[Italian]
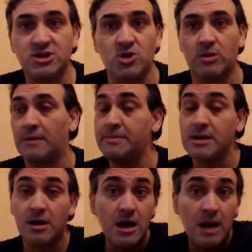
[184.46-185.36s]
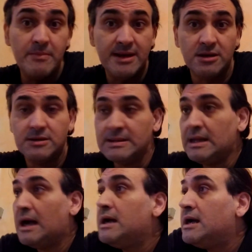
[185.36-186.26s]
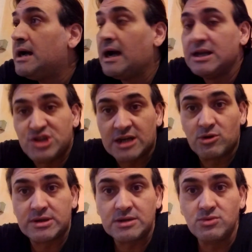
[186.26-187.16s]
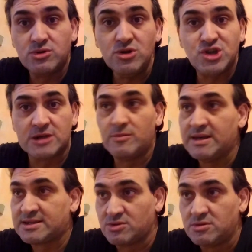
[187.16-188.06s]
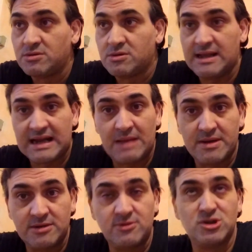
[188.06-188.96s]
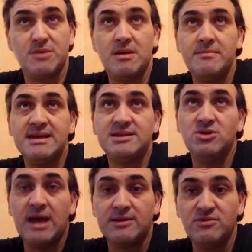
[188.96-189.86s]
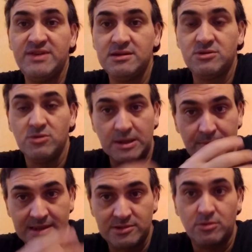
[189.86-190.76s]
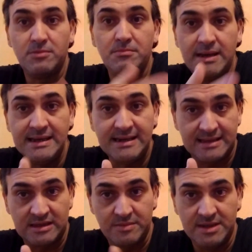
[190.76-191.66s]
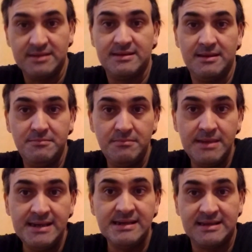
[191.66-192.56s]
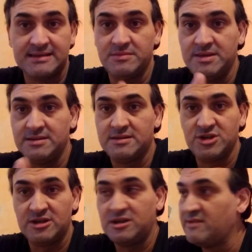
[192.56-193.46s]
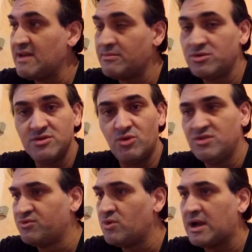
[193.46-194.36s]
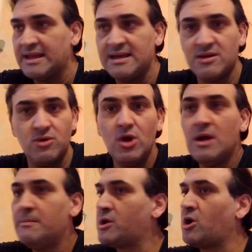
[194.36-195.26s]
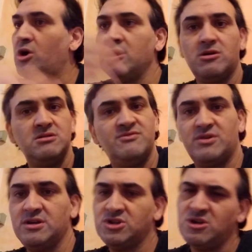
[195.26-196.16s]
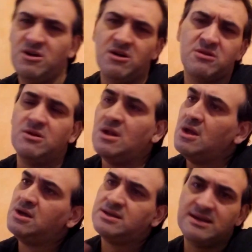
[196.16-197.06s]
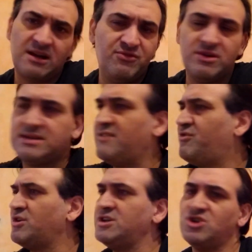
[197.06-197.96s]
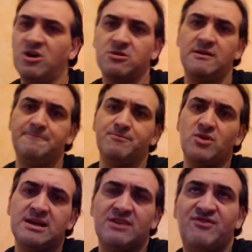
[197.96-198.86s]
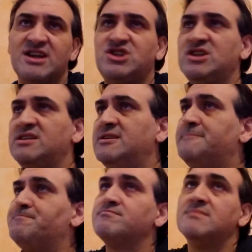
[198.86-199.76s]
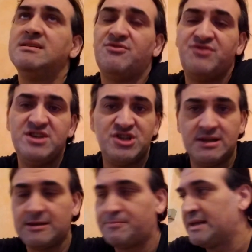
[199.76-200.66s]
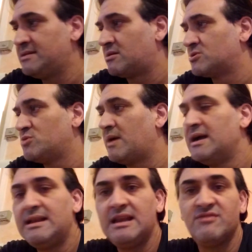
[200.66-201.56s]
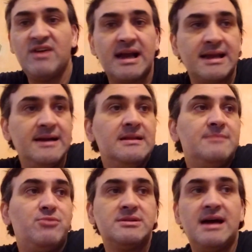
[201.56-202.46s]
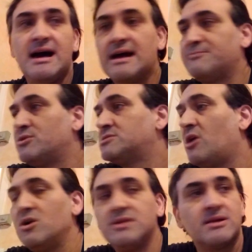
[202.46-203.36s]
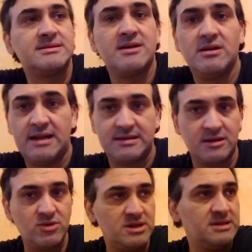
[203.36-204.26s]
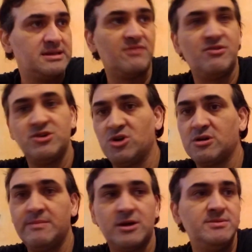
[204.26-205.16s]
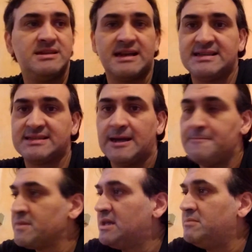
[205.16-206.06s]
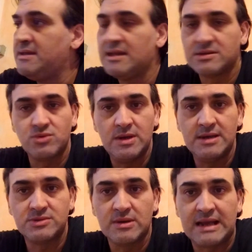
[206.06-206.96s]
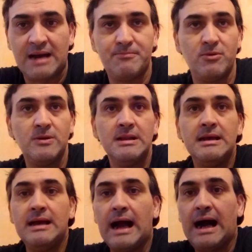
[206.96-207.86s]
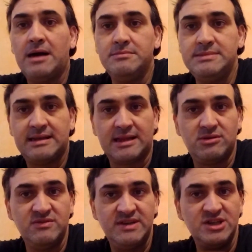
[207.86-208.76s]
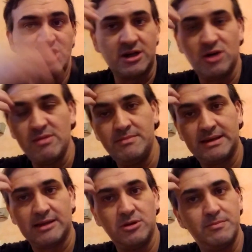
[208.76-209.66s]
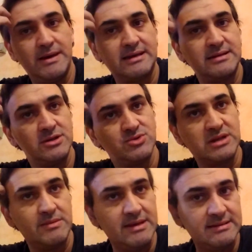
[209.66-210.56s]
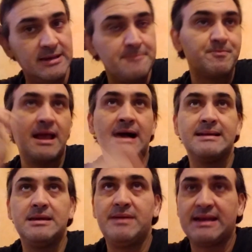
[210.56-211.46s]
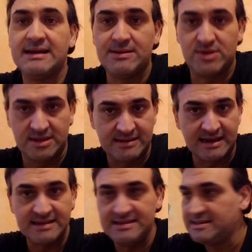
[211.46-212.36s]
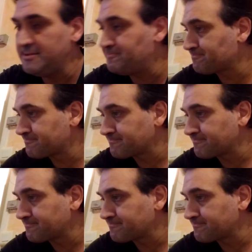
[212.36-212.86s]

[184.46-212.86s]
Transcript: che gioca, però almeno ci hanno creduto, ci hanno messo quella rabbia che noi non ci abbiamo messo e hanno vinto, ripeto, meritatamente, meritatamente, cioè leviamo ogni, ogni fuga, l'ego, però il gol in fuorigioco, se, era fu- se è fuori gioco non era facile, è difficile da prendere, insomma la VAR può dare, può togliere, questa volta è andata così, se era fuori gioco a me non mi interessa, il Milan sul, sul campo ha meritato di vincere, noi abbiamo meritato di perdere, giustamente, anche perché siamo stati traditi